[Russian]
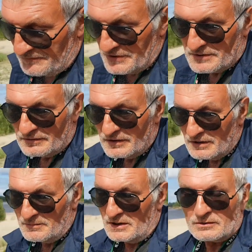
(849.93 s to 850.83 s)
Честно
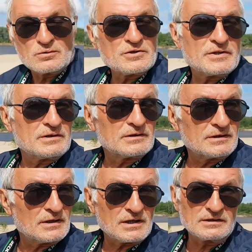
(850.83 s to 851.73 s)
говоря, меня тоже,
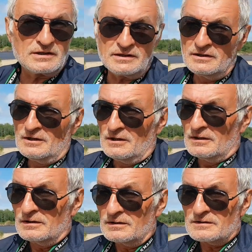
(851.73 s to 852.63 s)
я когда
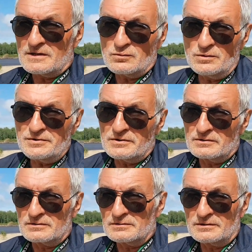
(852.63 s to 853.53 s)
э,
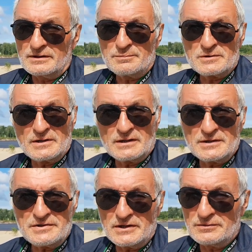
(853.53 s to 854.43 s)
закончил, э, я после
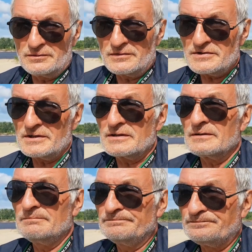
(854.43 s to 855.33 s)
окончания университета